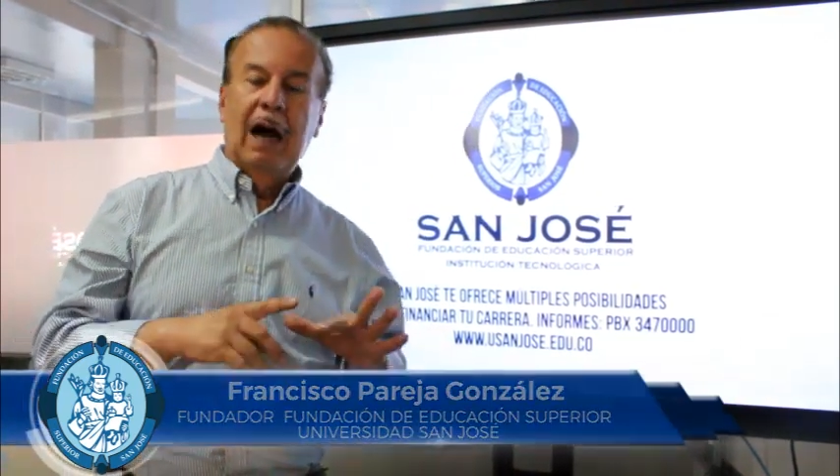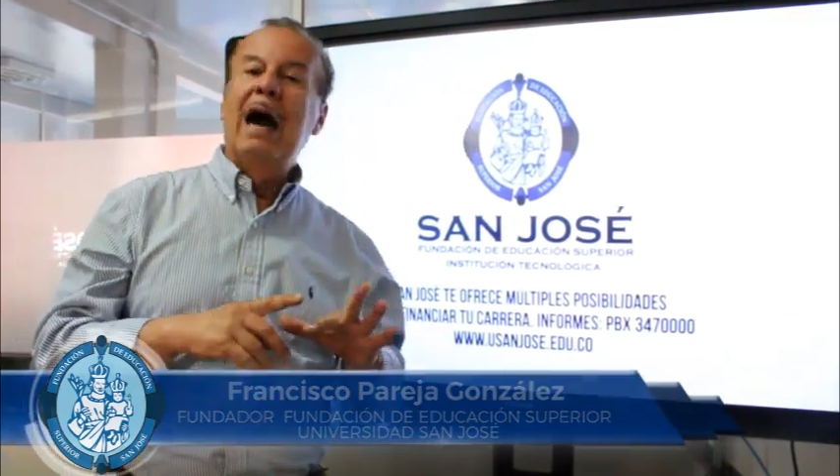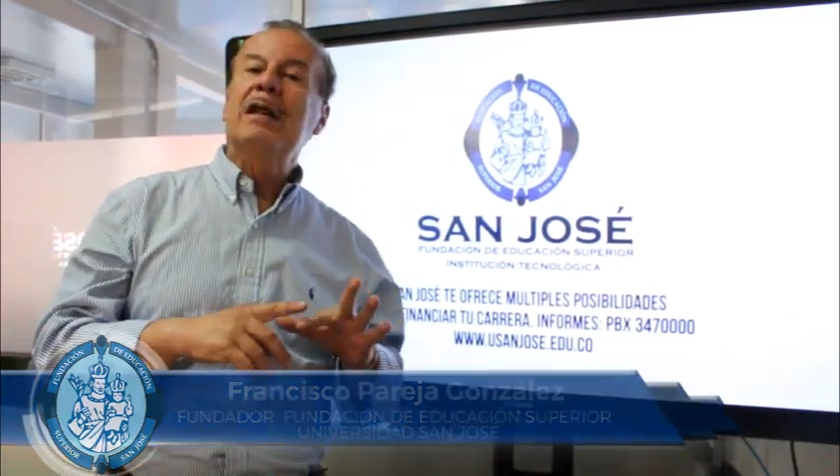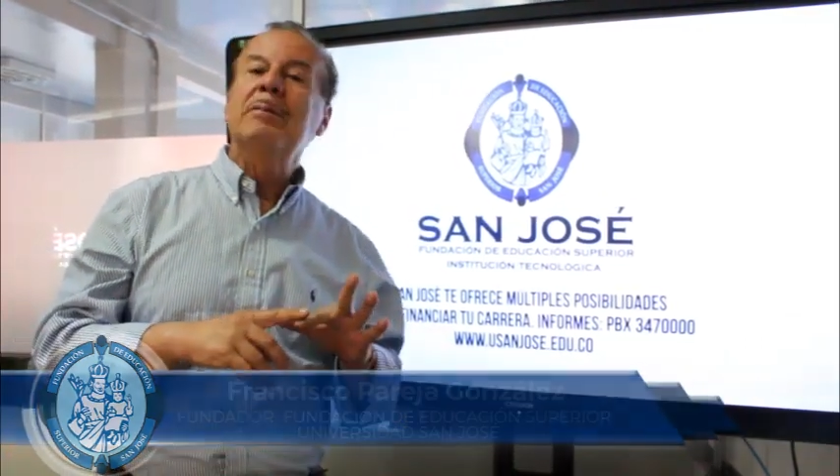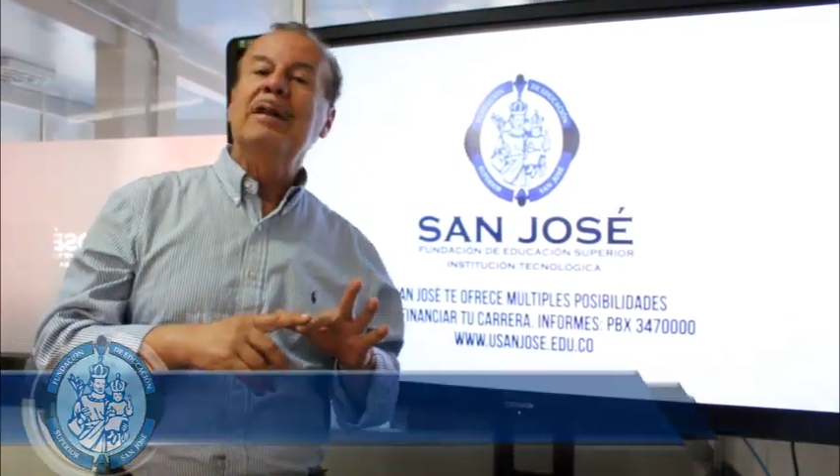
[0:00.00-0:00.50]

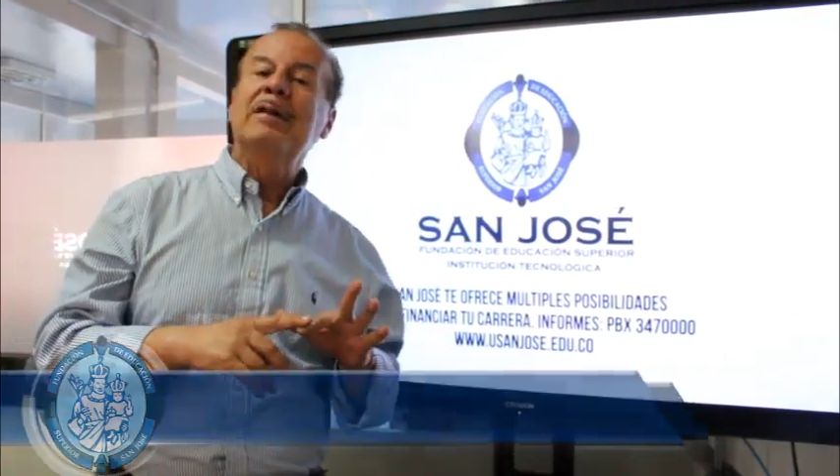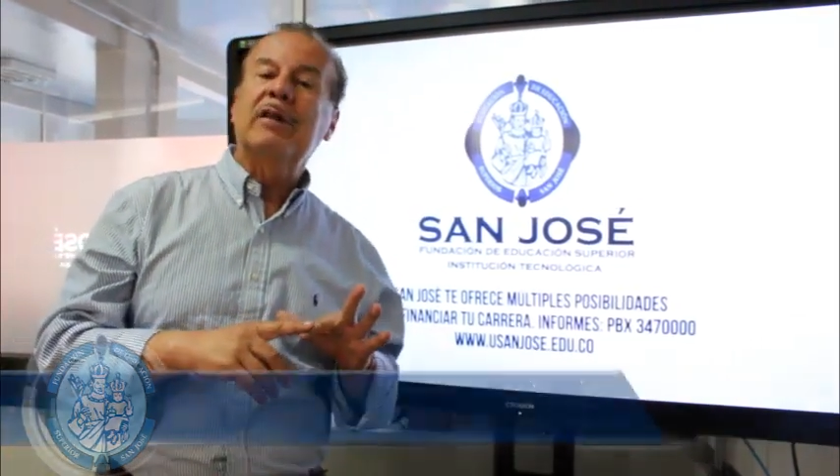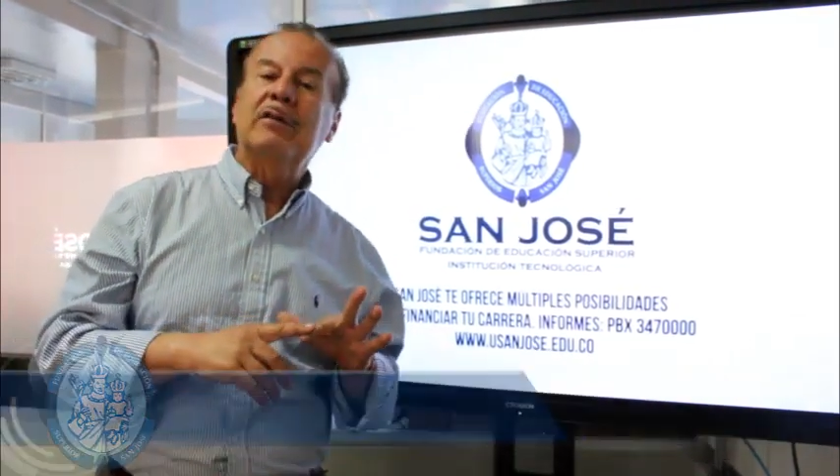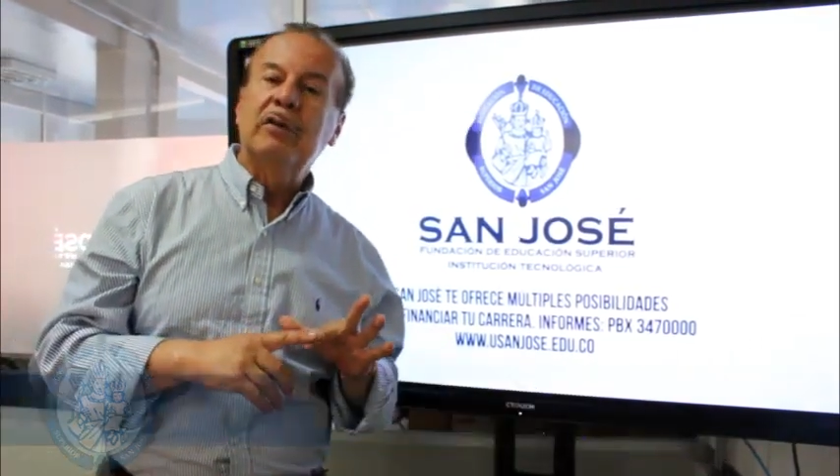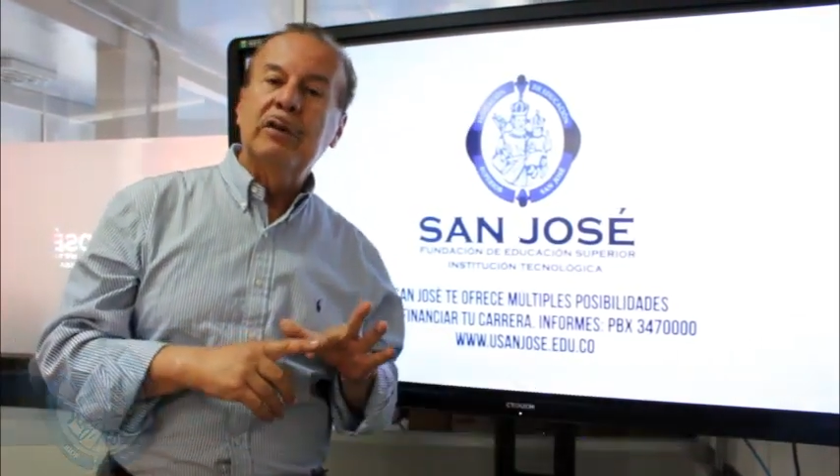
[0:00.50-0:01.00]

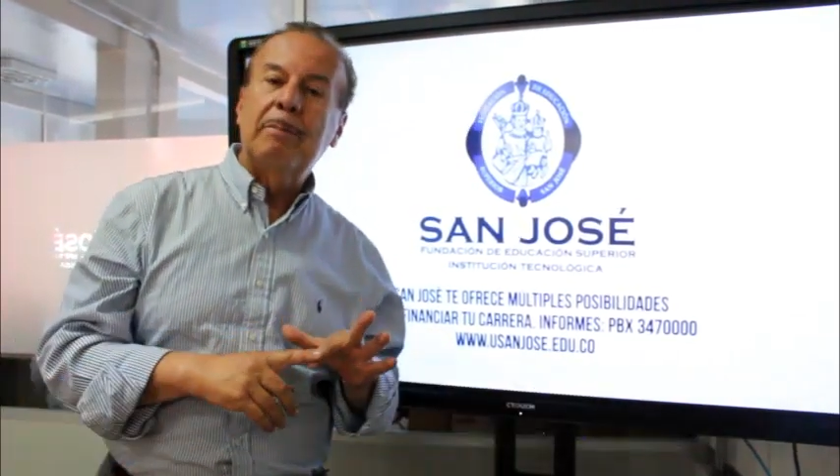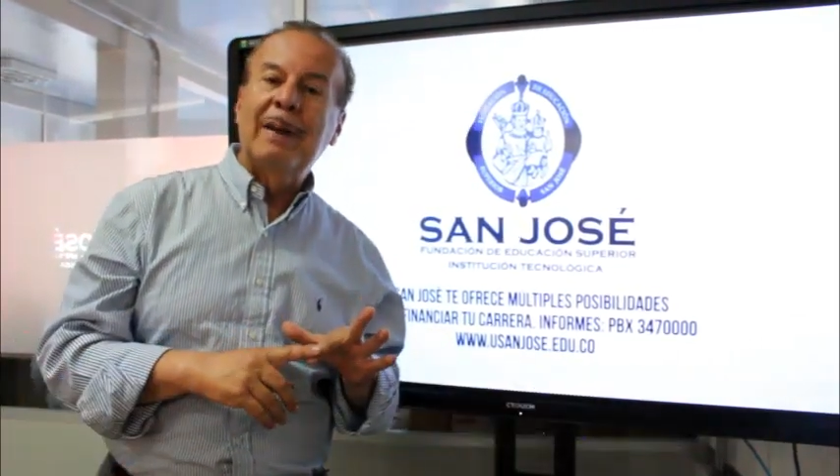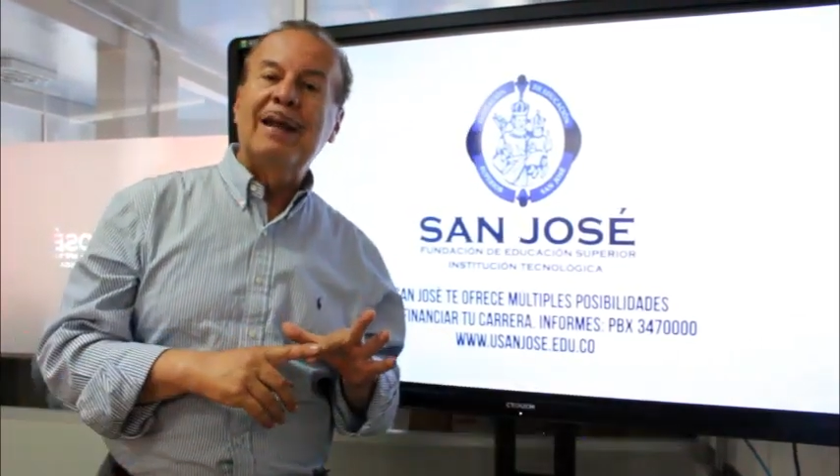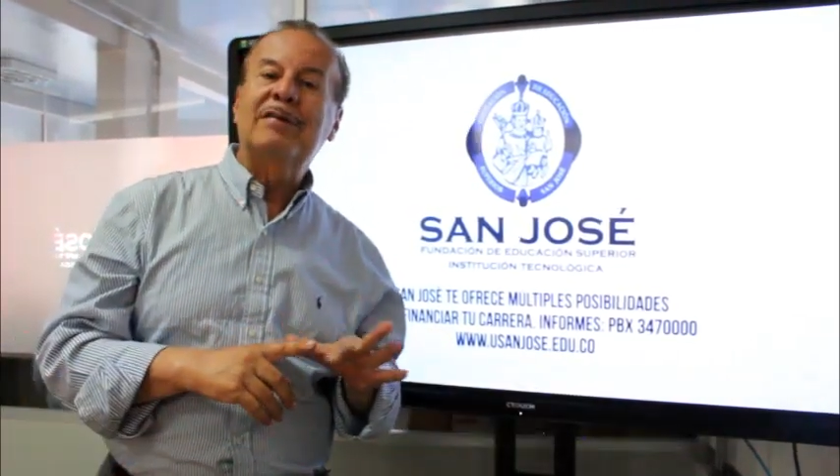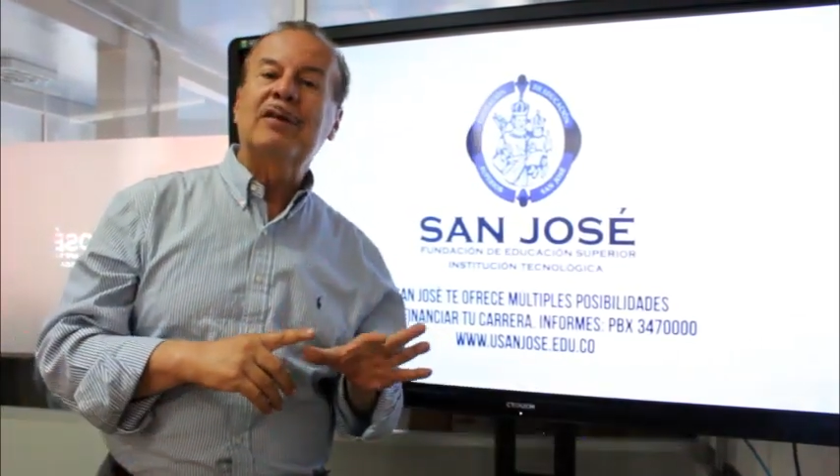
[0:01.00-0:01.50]
administración de
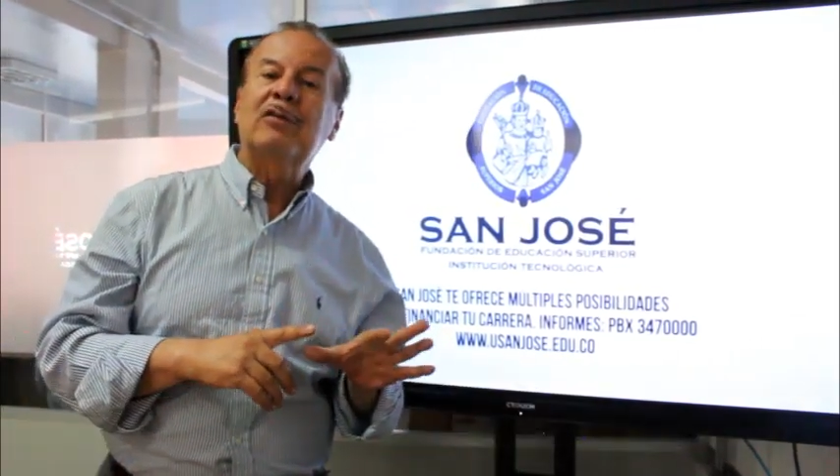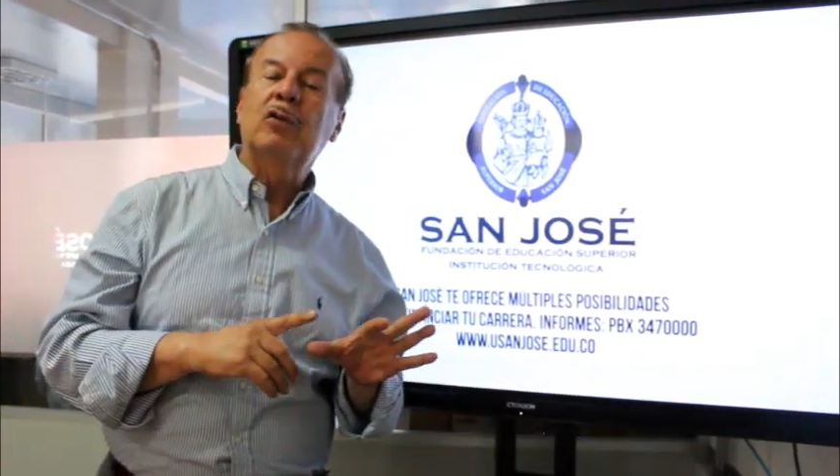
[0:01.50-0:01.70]
empresas,